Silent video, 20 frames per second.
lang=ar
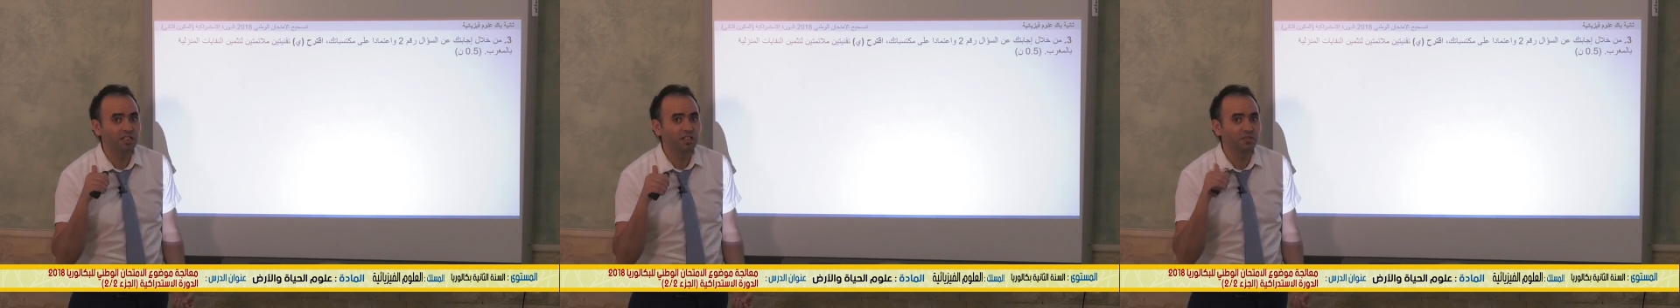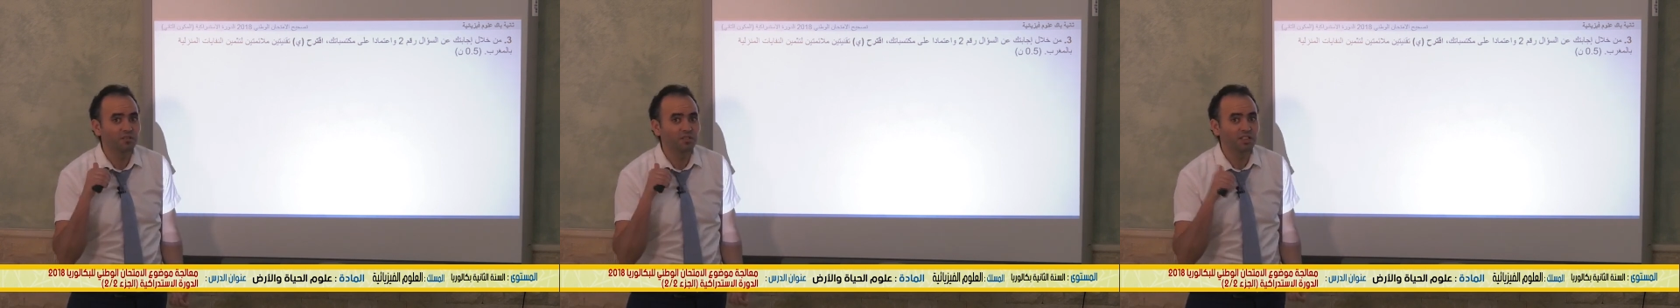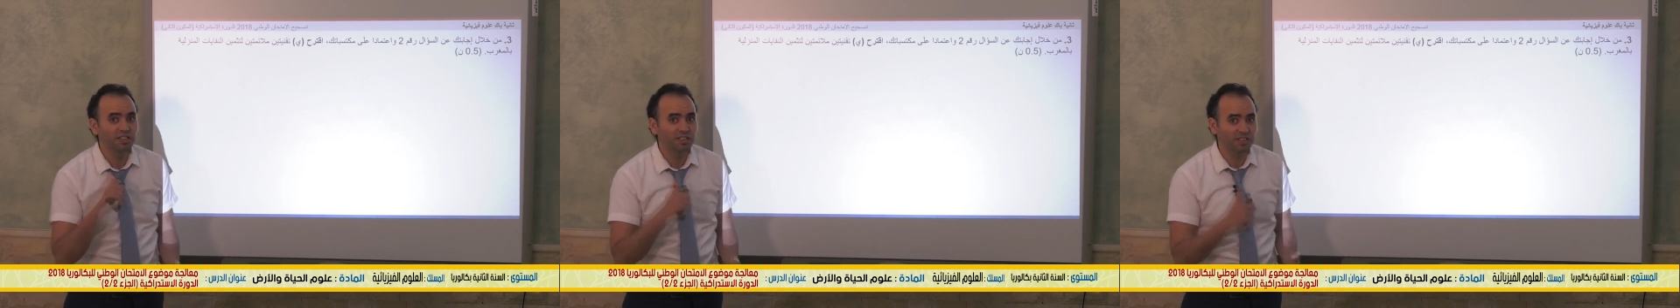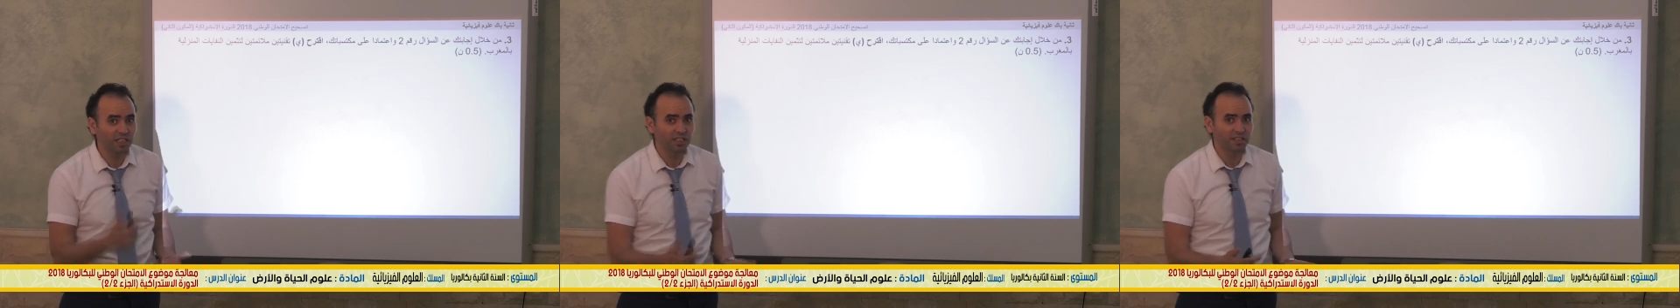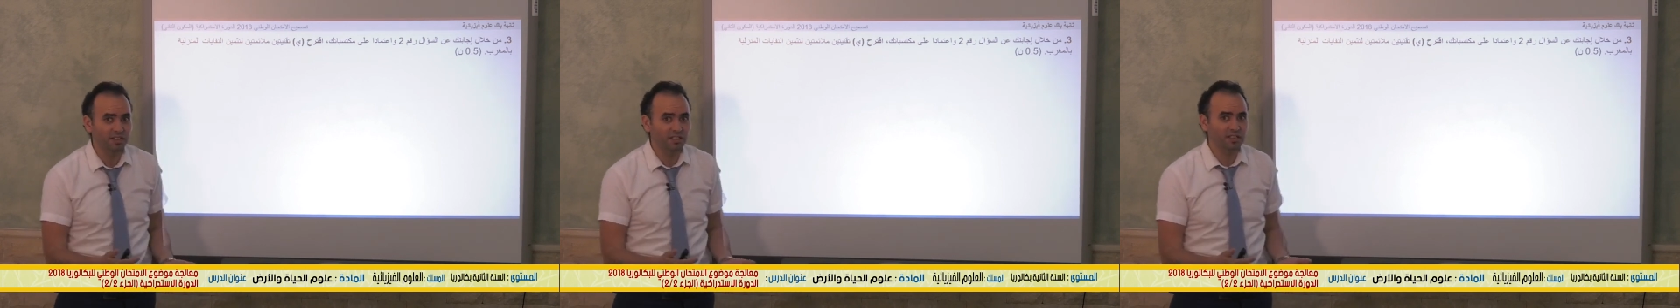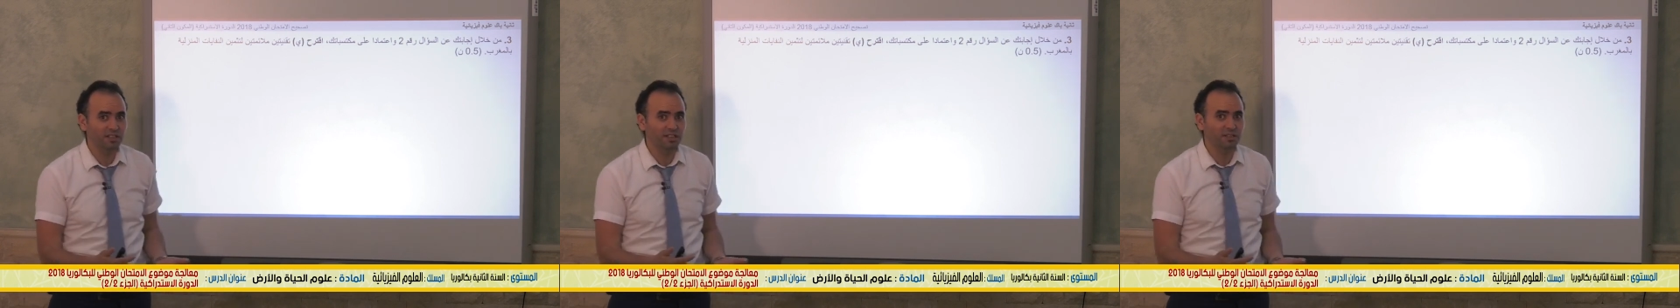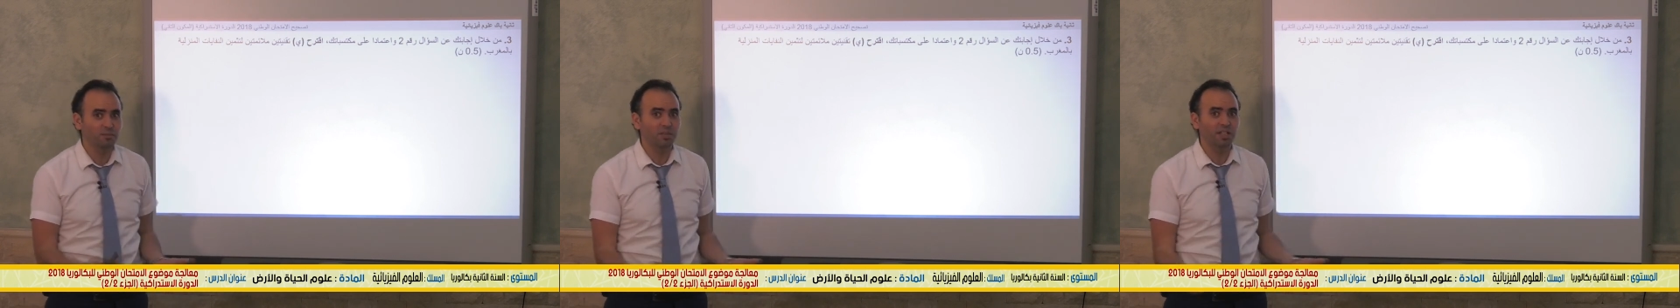في
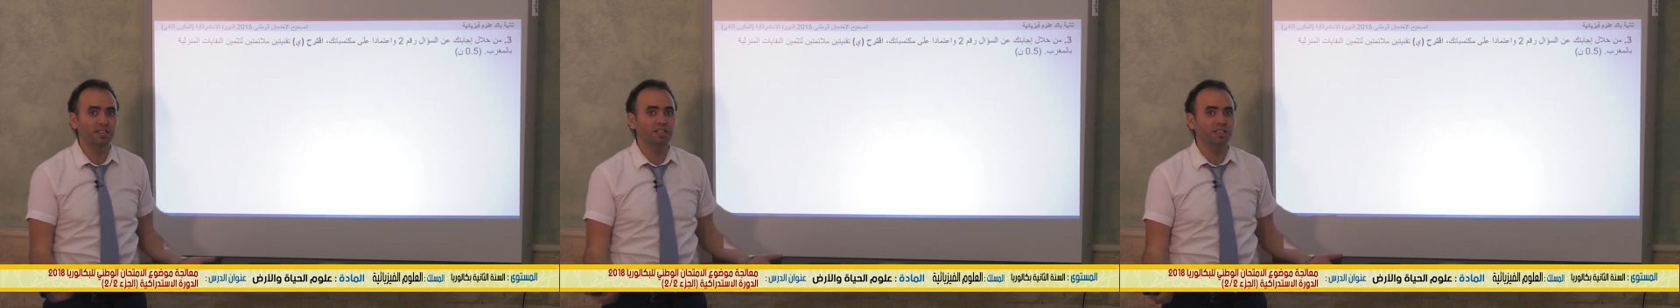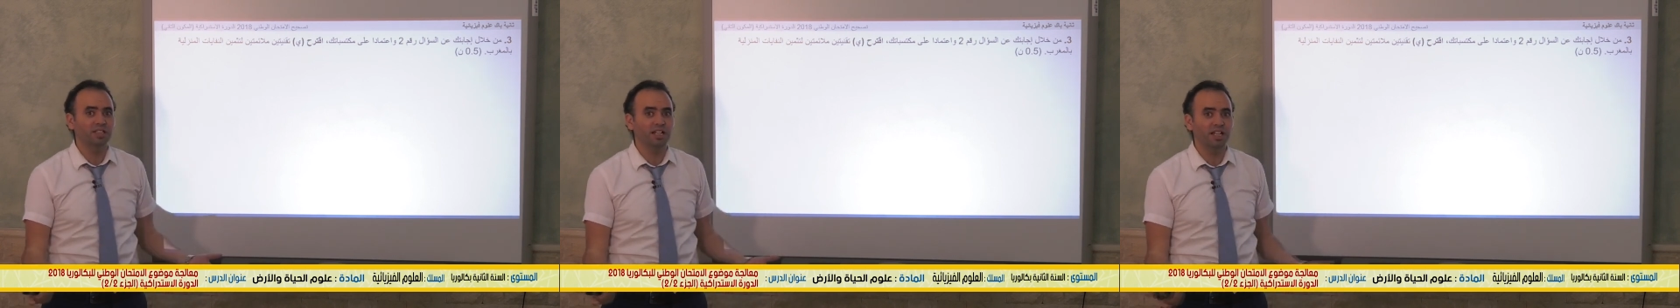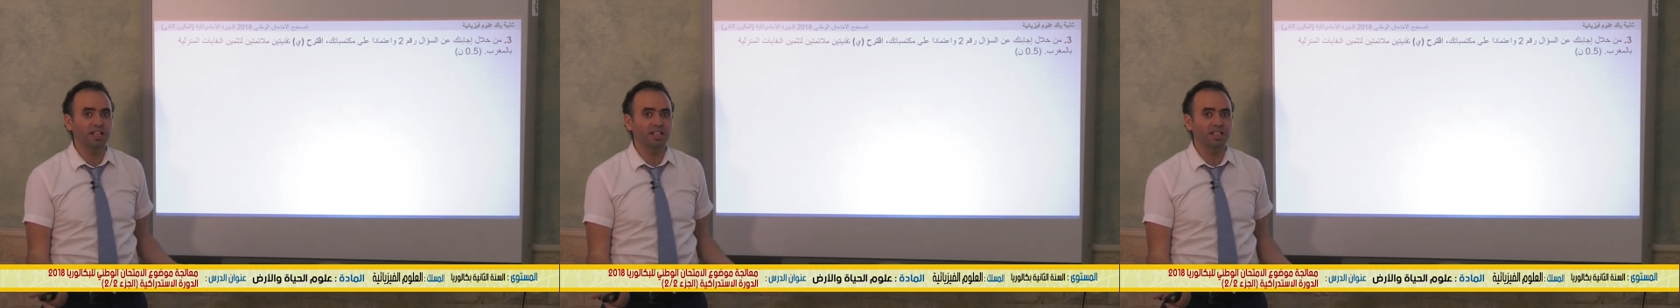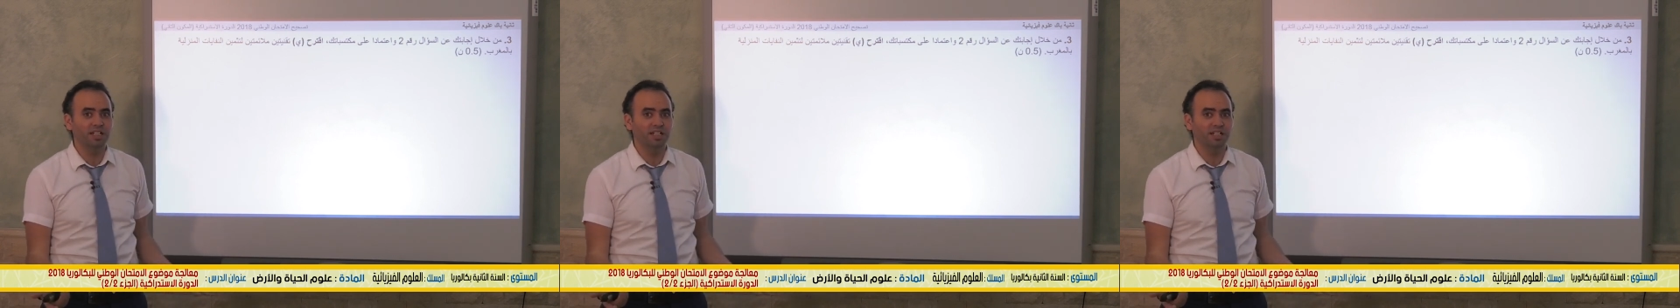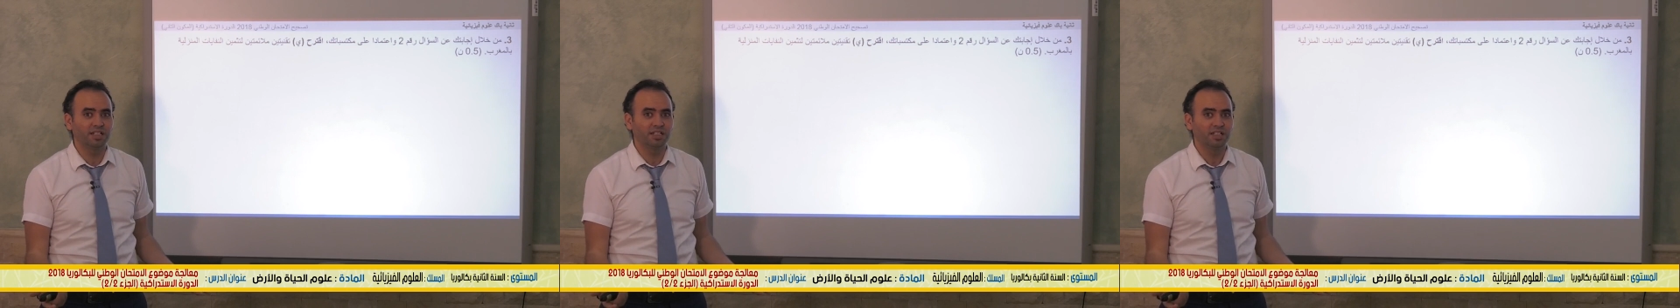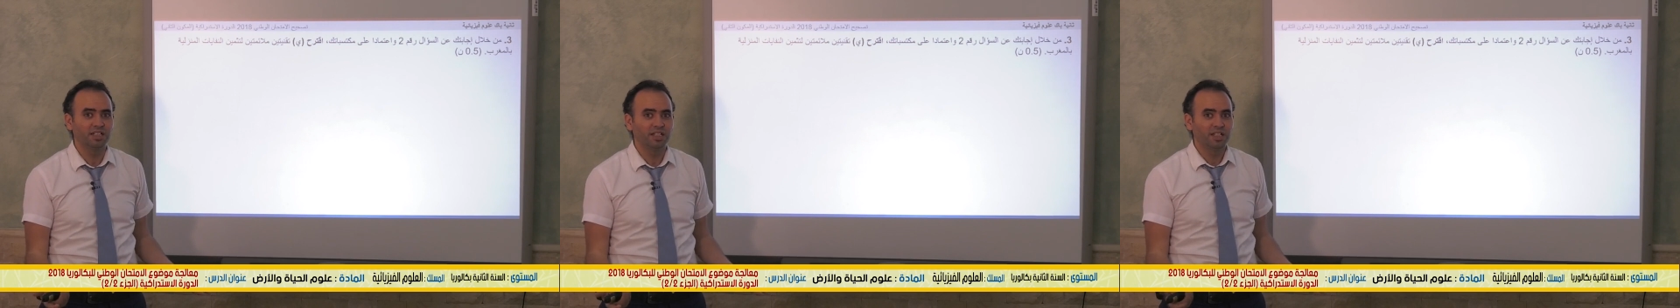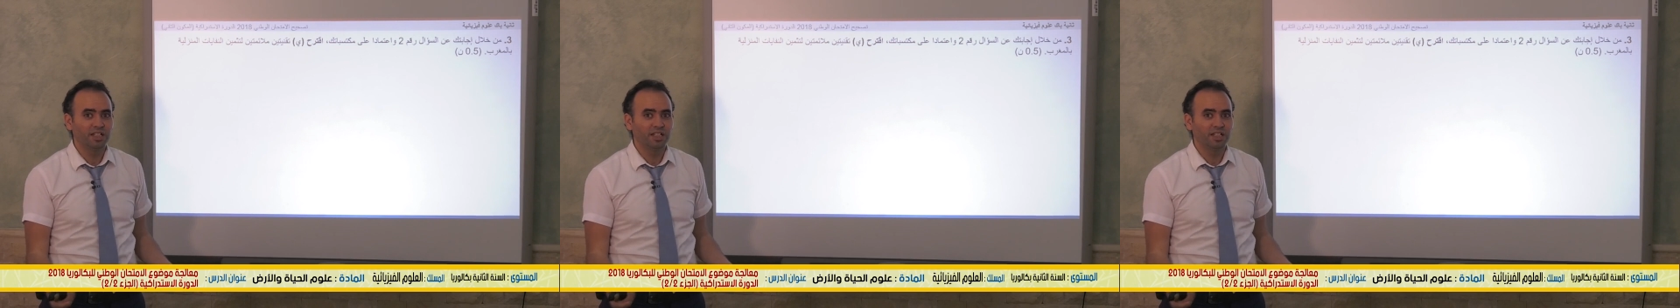الدرس ماذا راينا